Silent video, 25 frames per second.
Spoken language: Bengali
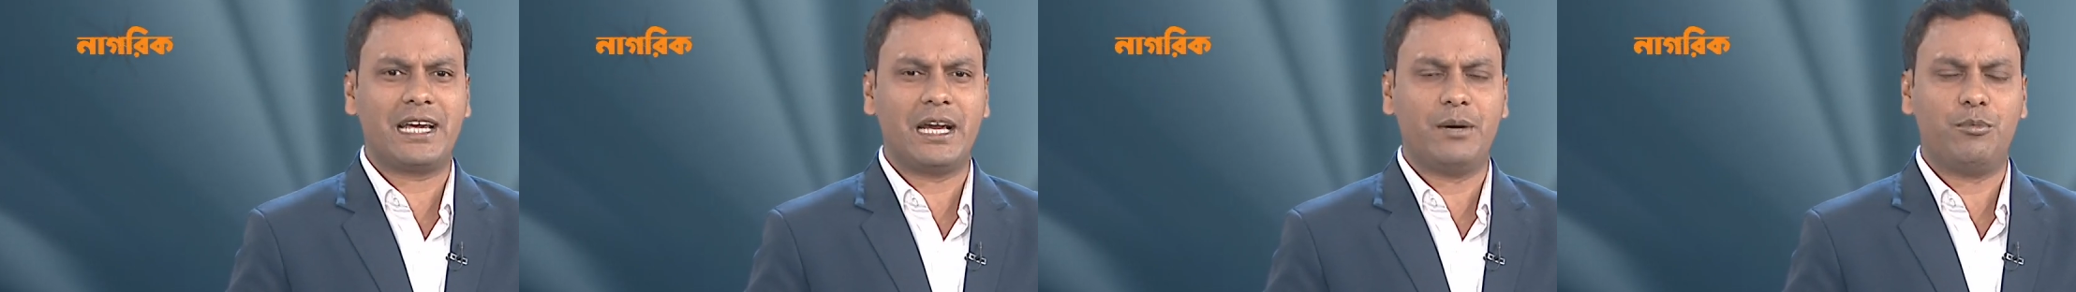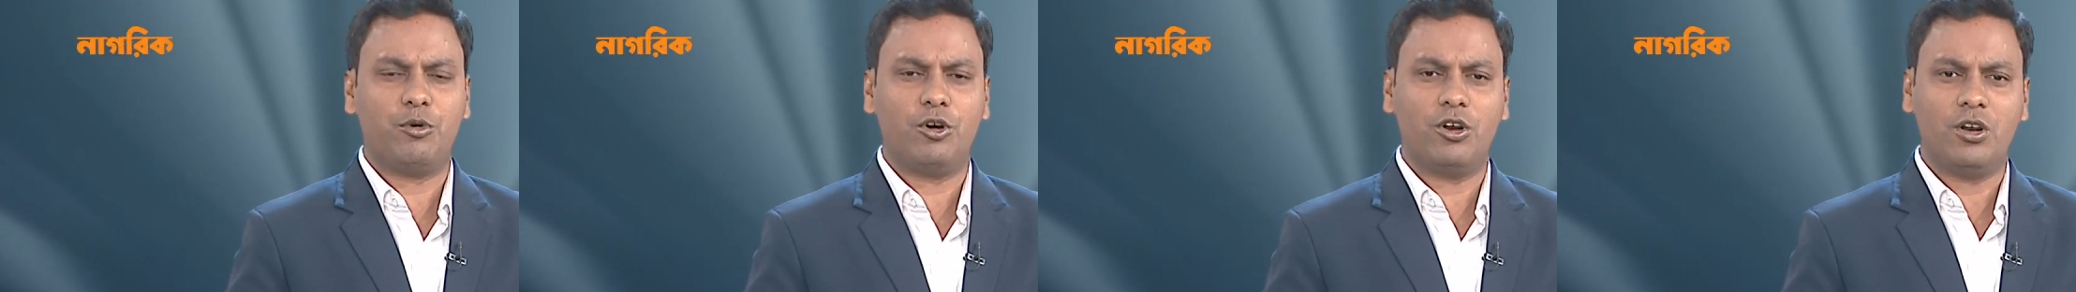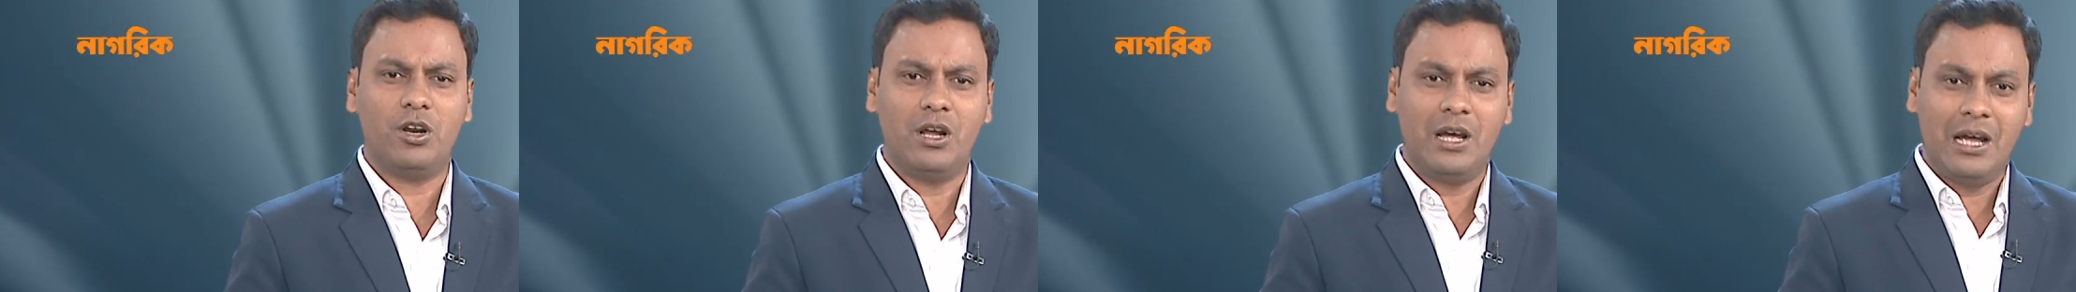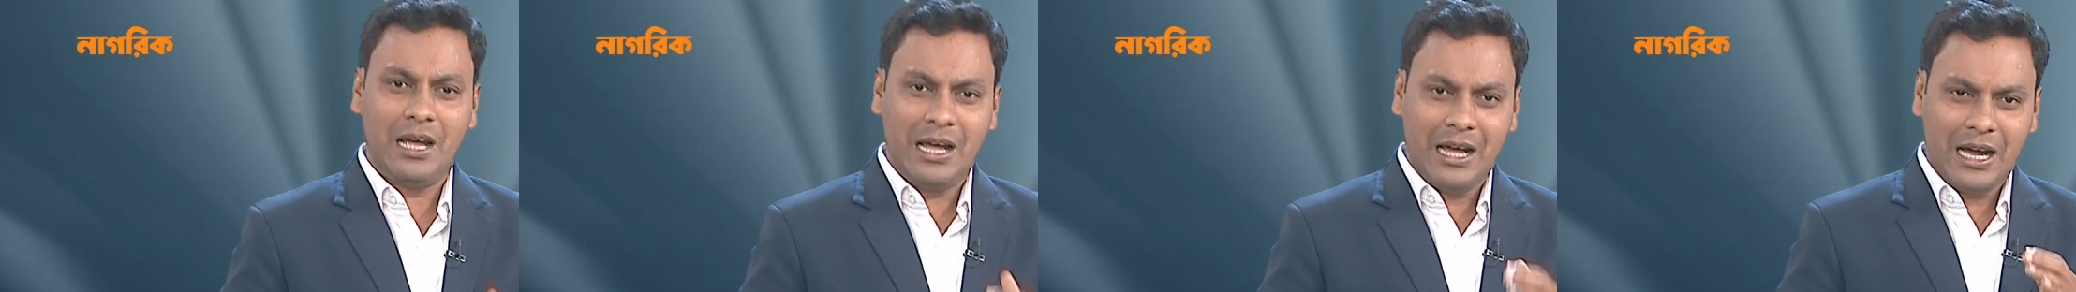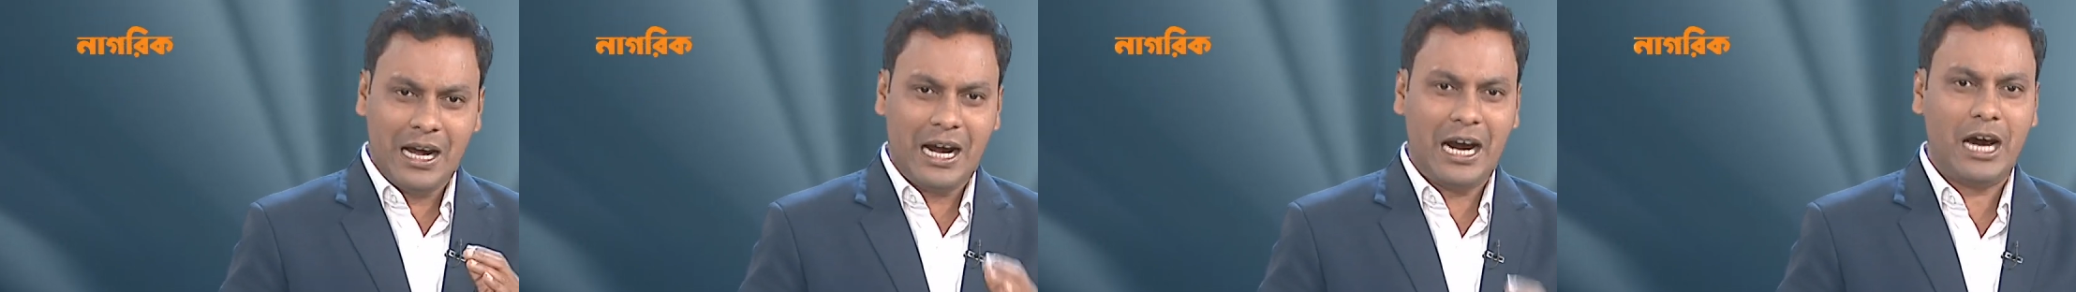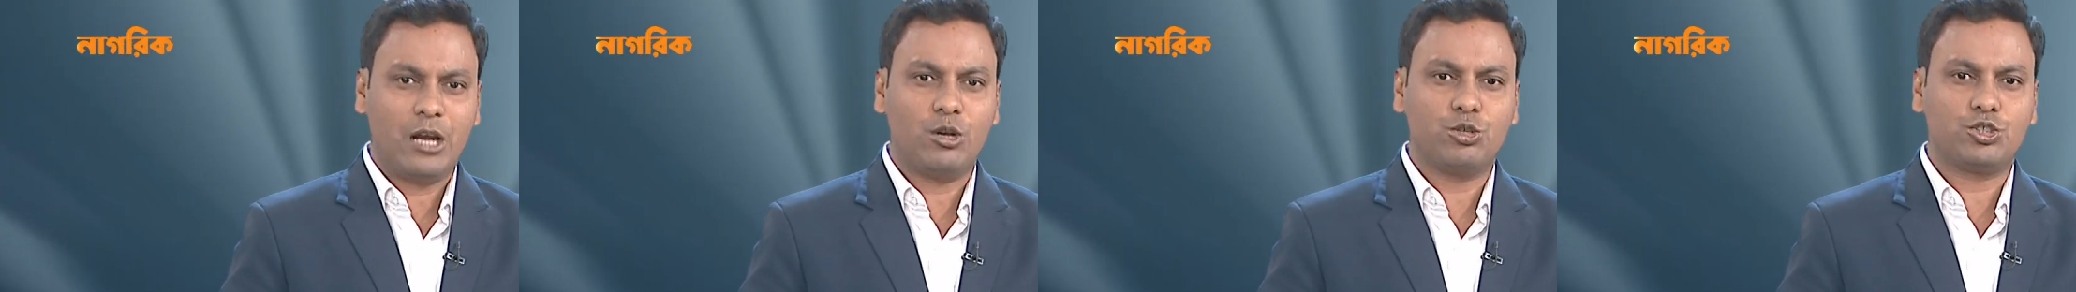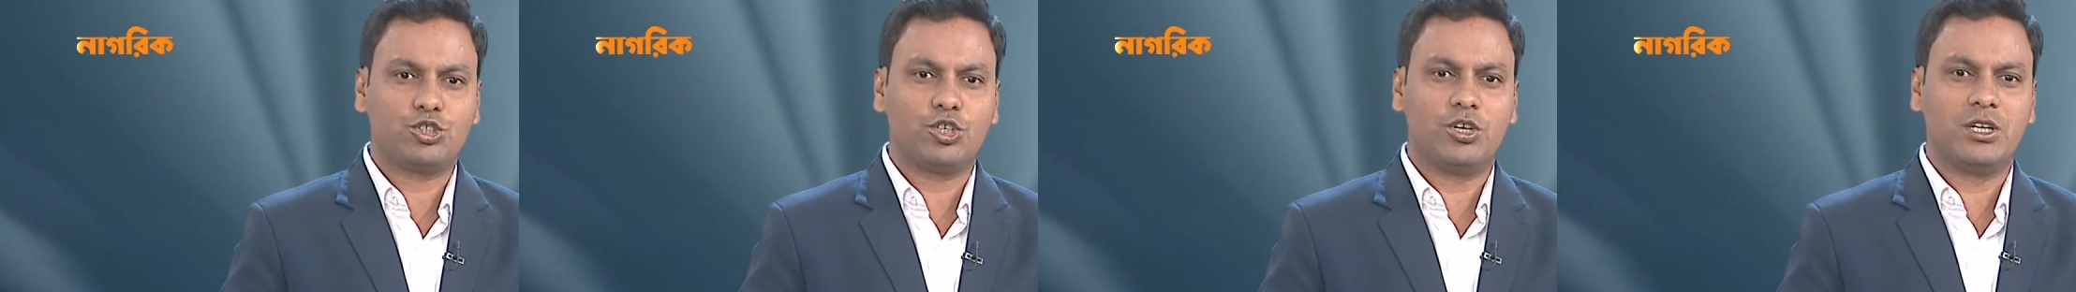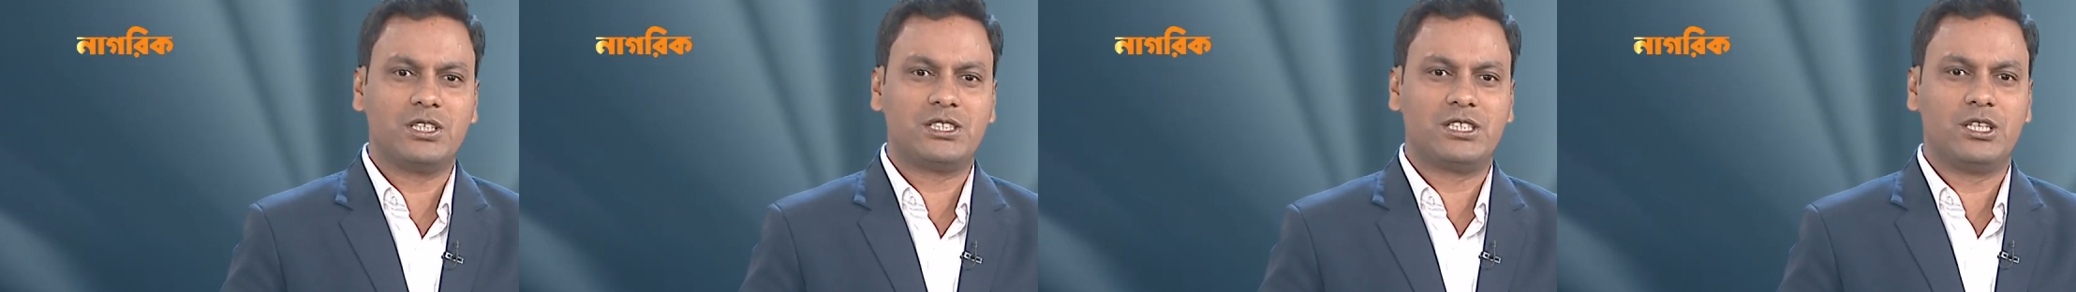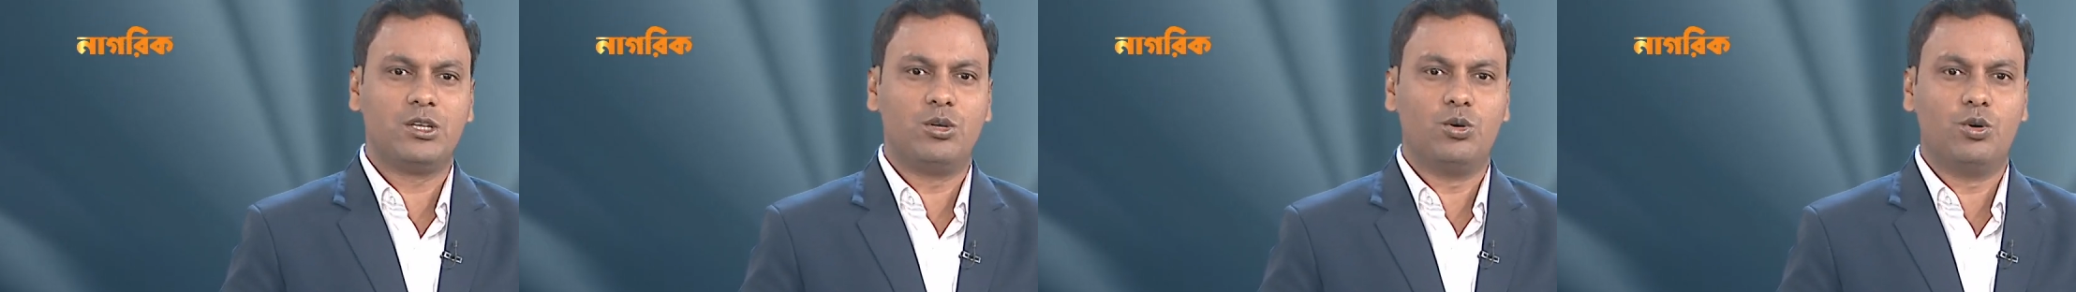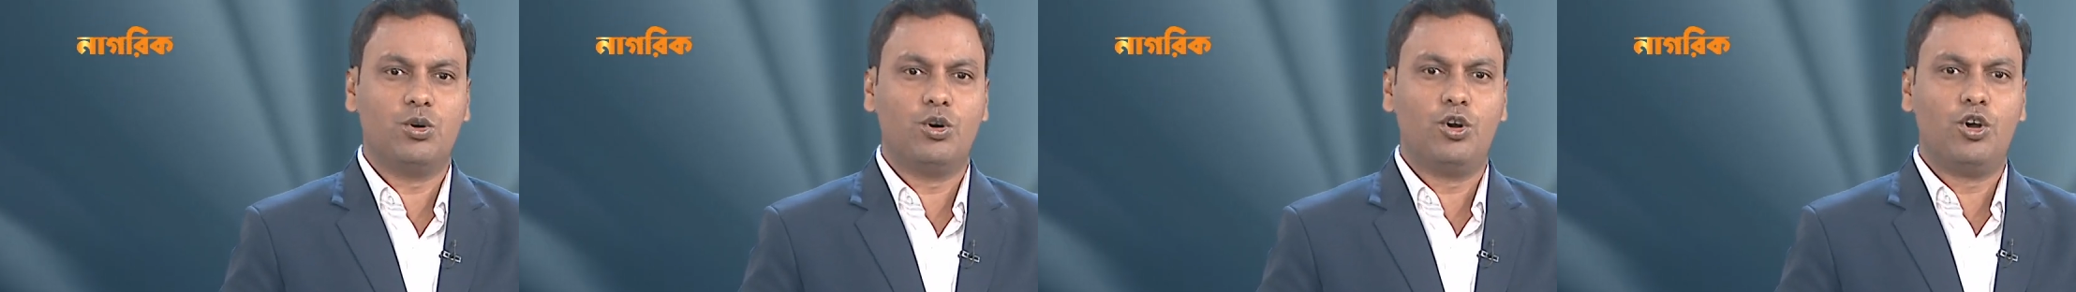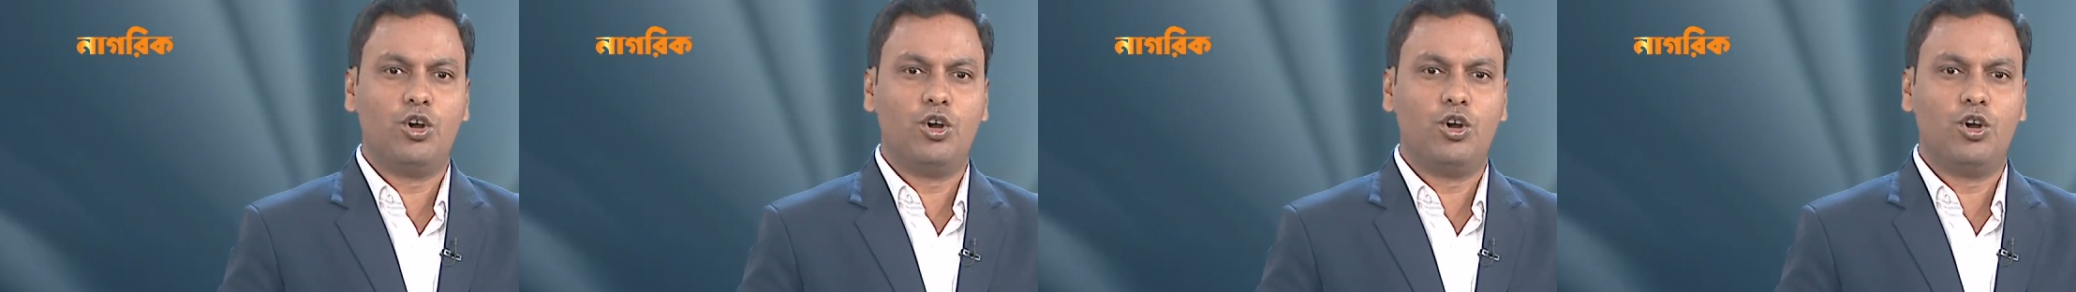কেবল আলোচনা ছিল